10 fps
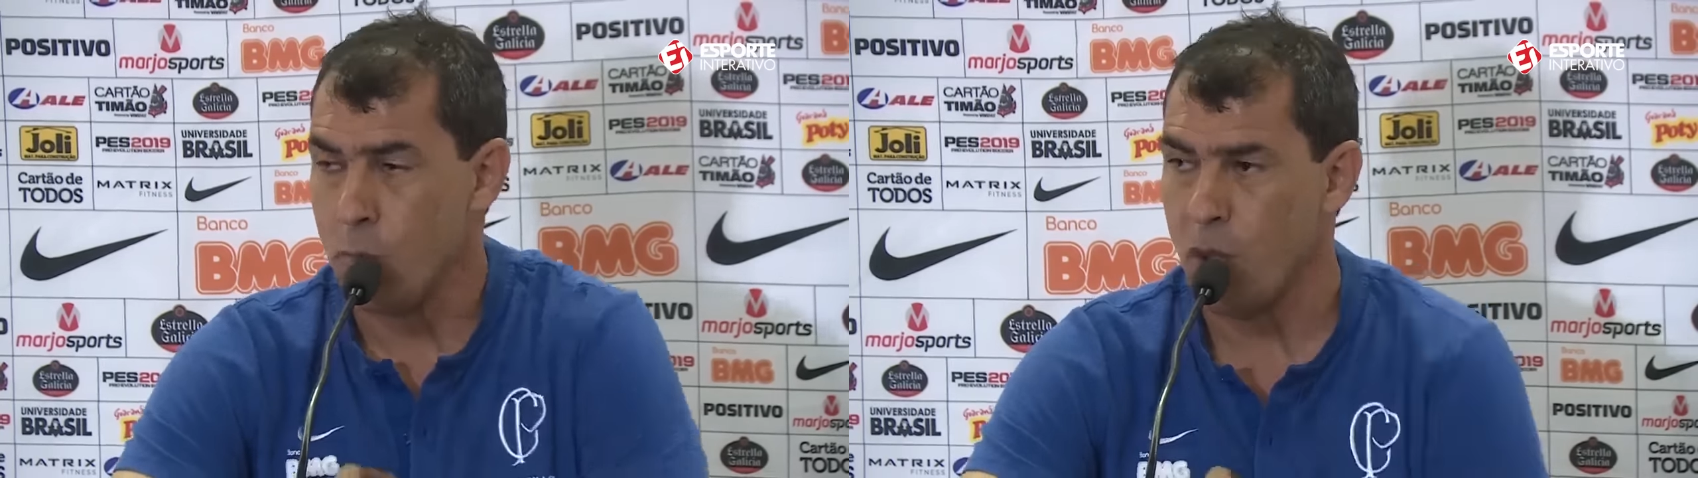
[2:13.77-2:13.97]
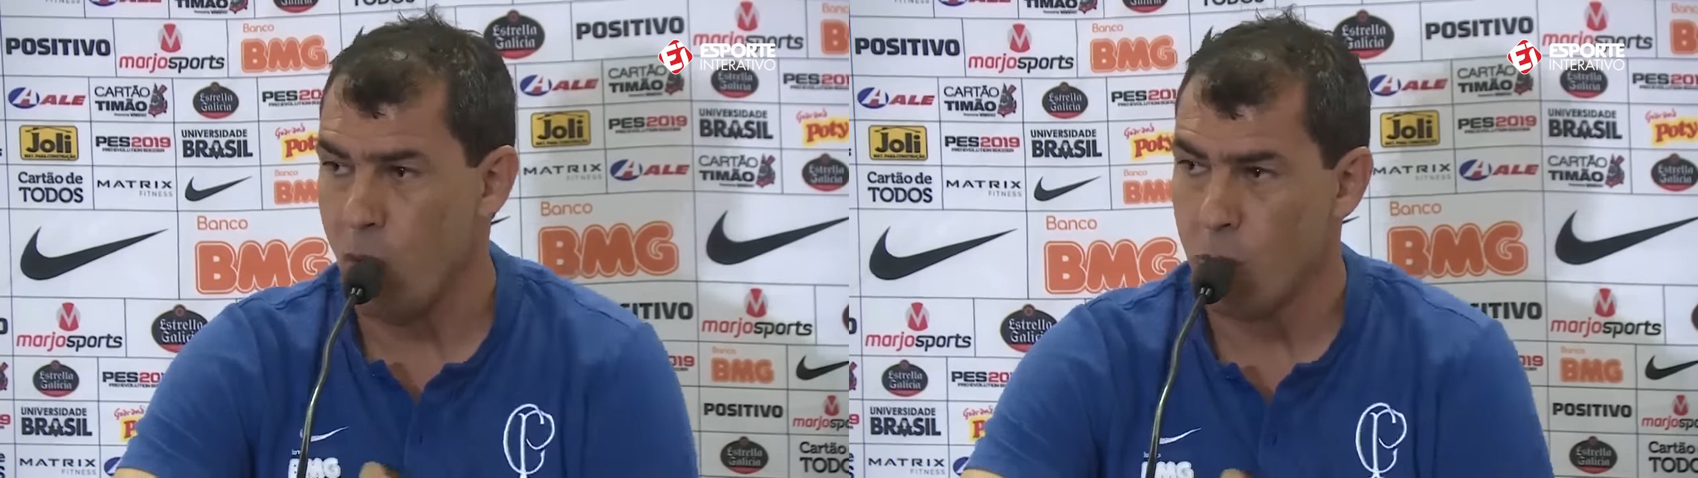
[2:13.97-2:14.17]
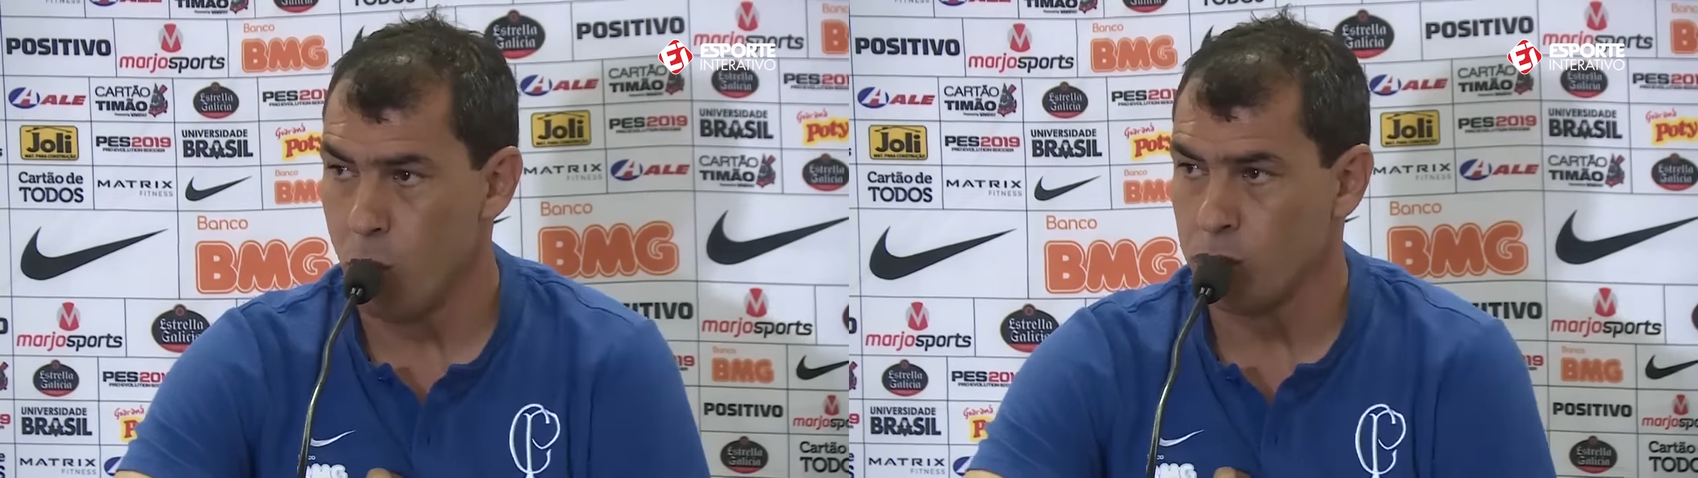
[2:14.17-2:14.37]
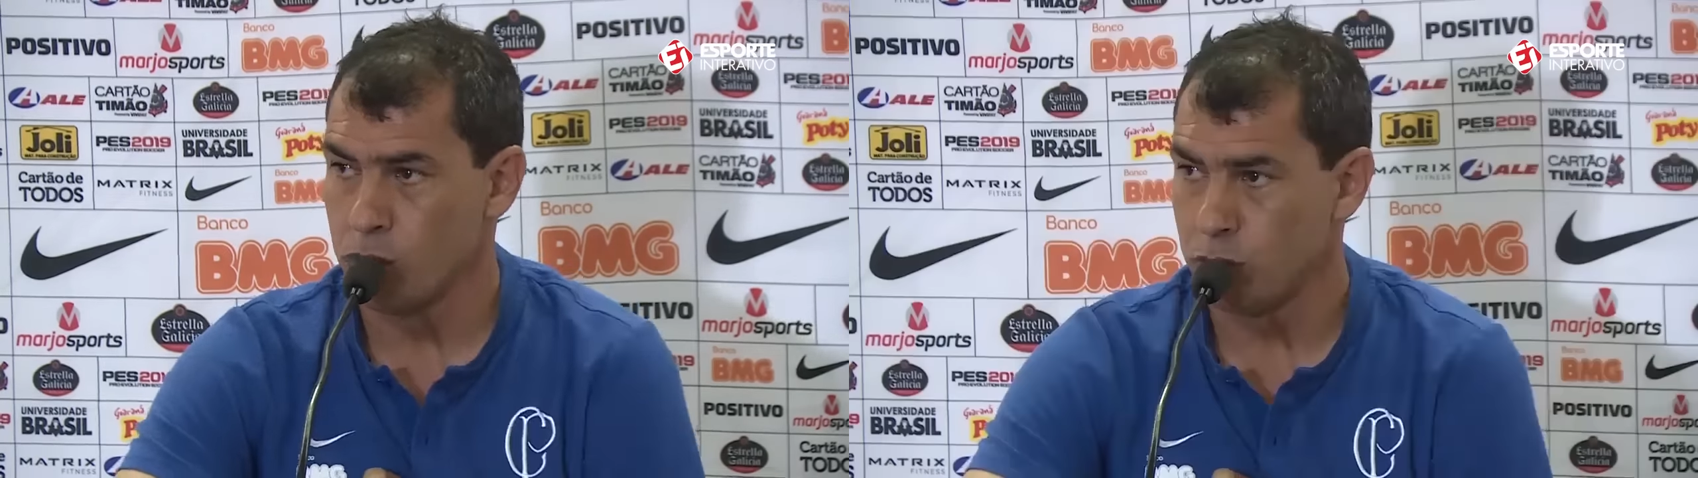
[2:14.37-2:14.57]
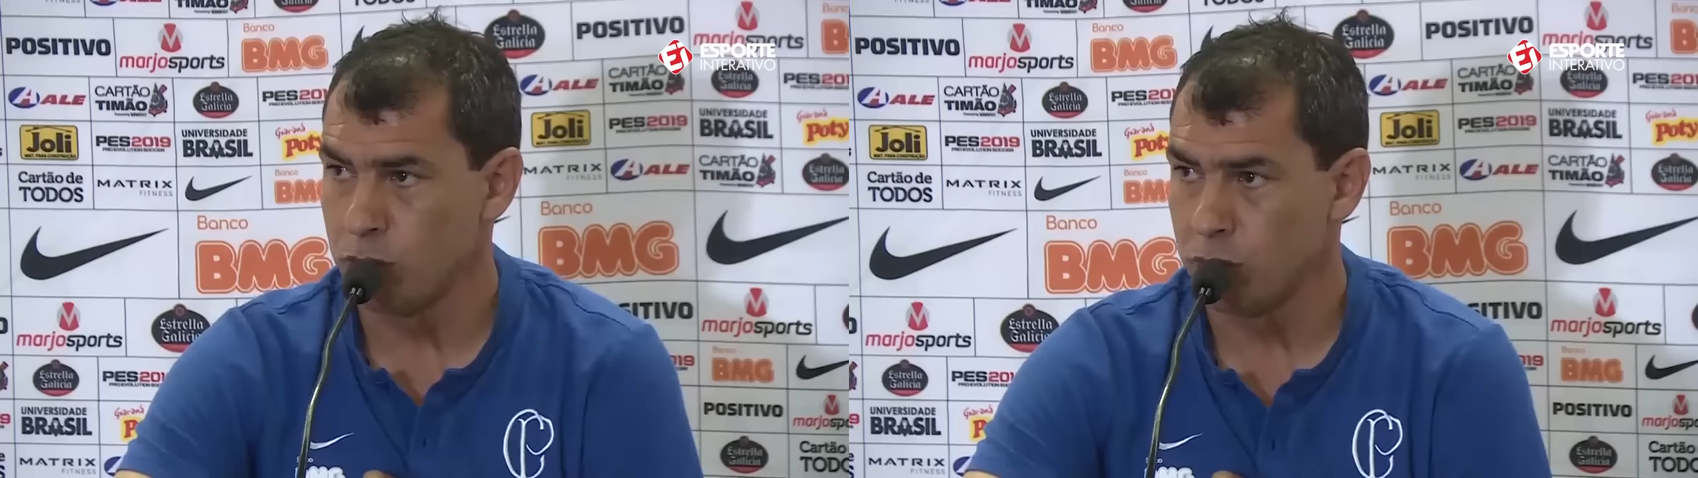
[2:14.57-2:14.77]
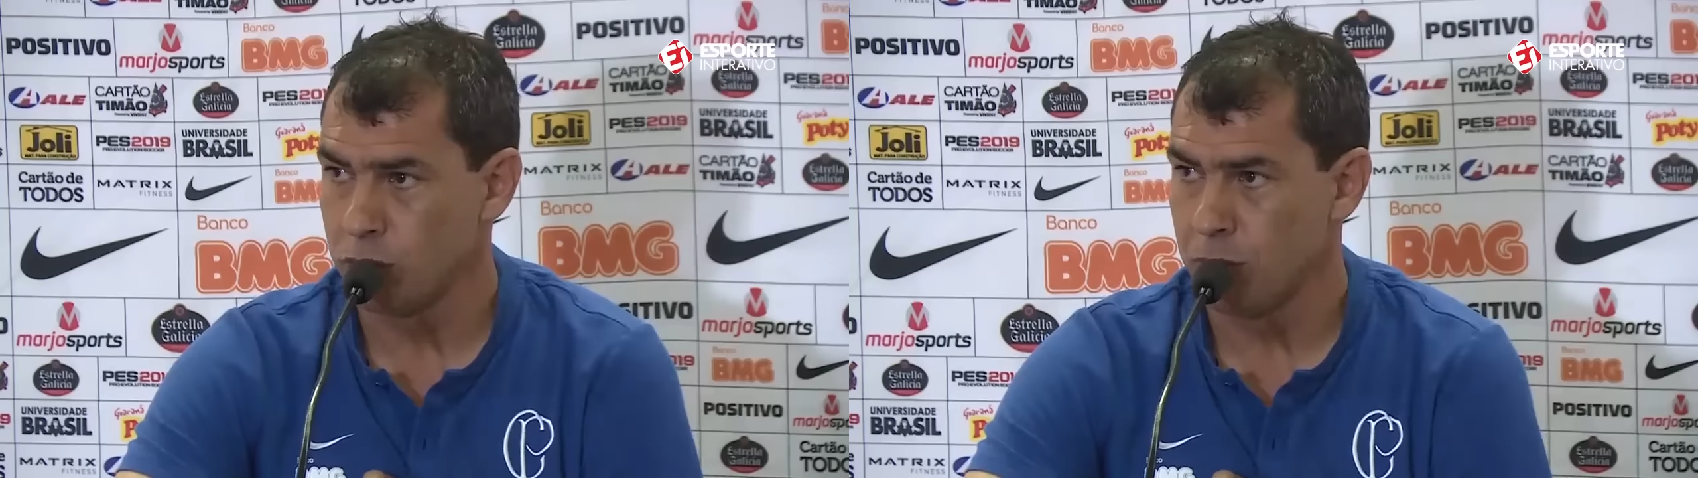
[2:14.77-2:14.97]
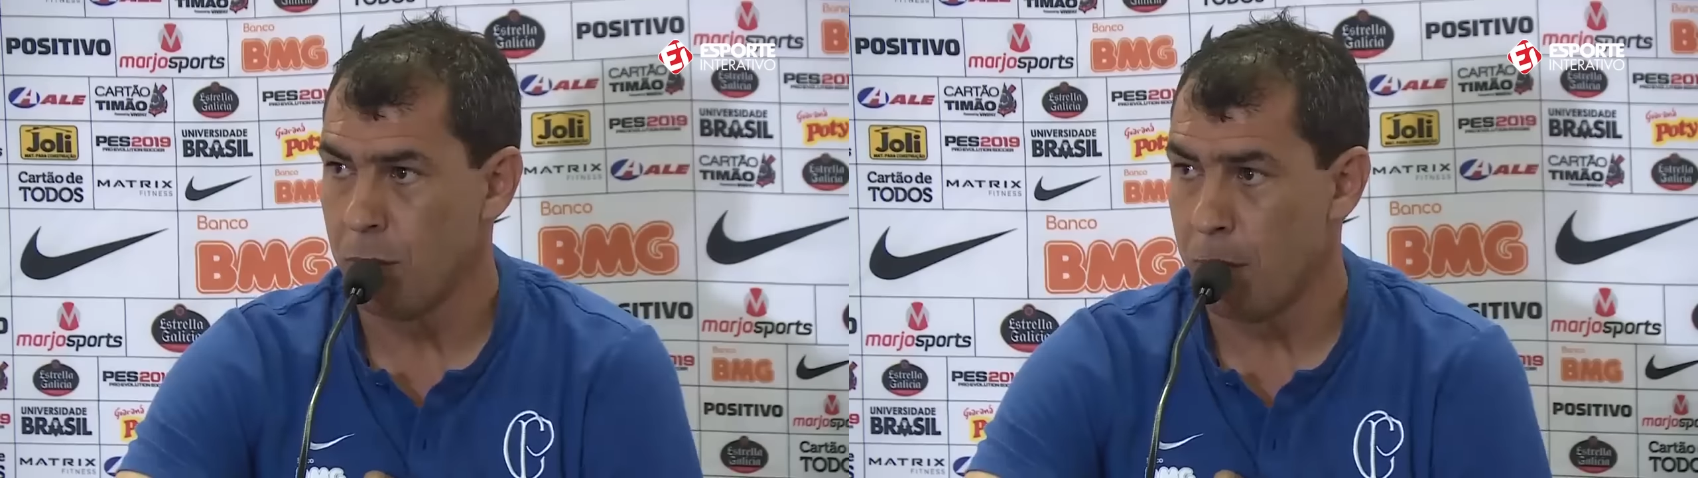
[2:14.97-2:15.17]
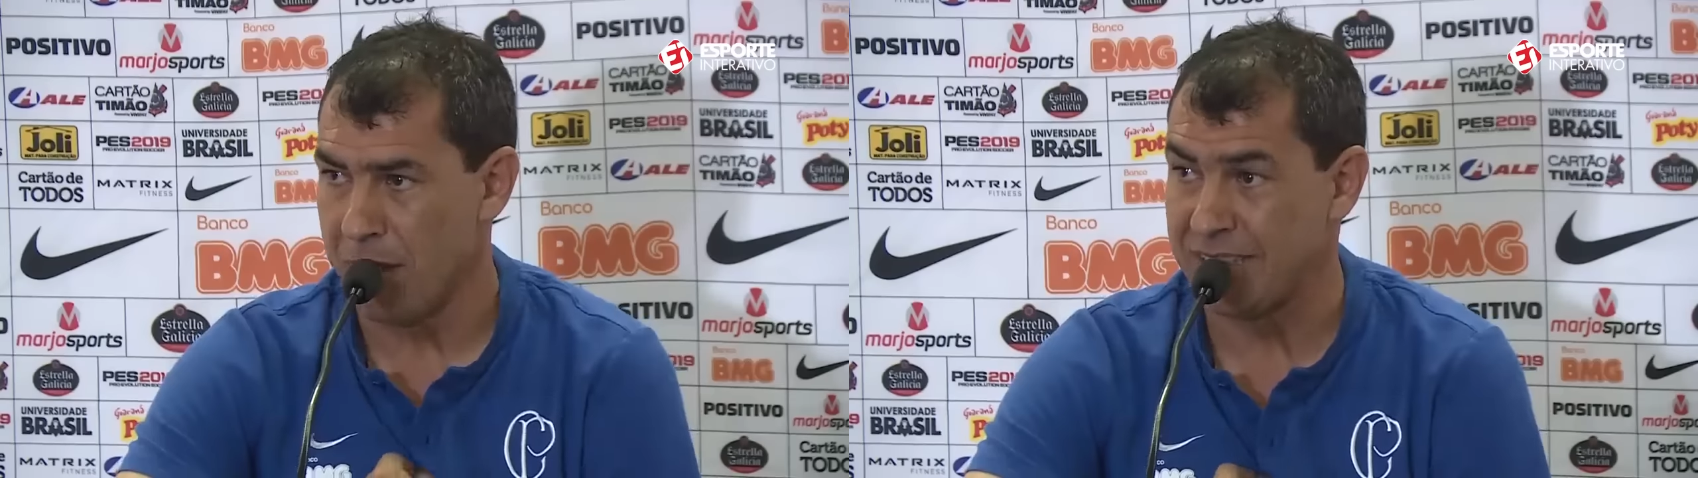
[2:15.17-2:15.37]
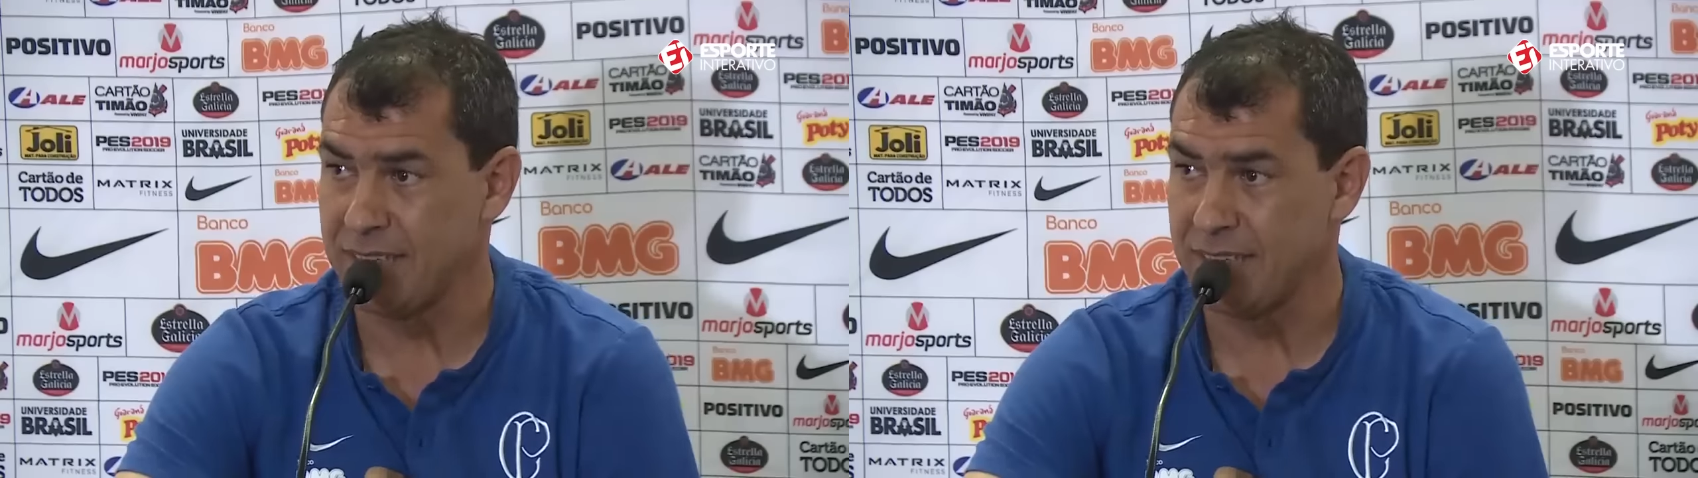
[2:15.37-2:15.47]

O meu almoço para